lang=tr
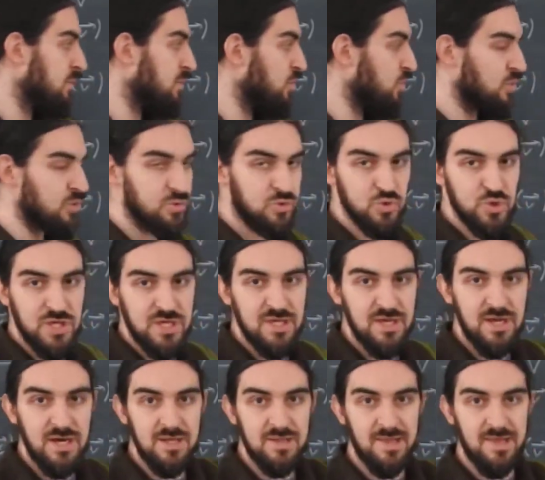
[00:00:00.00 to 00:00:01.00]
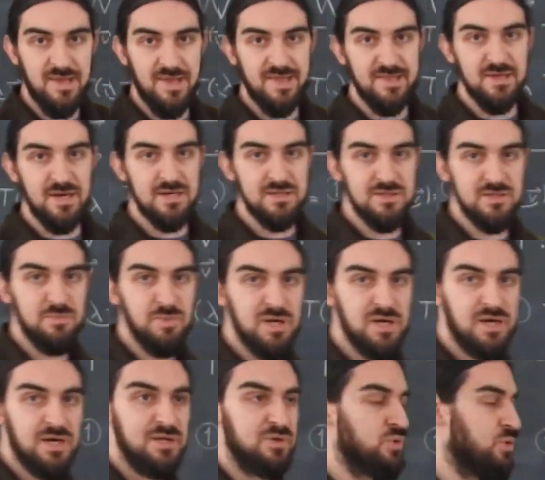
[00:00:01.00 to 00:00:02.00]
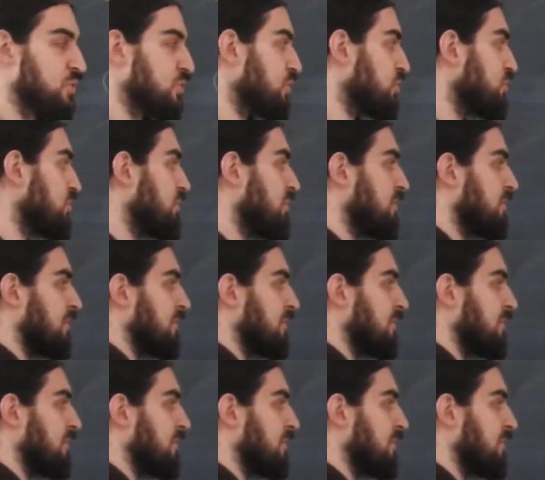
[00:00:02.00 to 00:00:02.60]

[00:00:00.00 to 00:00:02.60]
Görüntüdeki katsayısını arttırmak aynı olsun.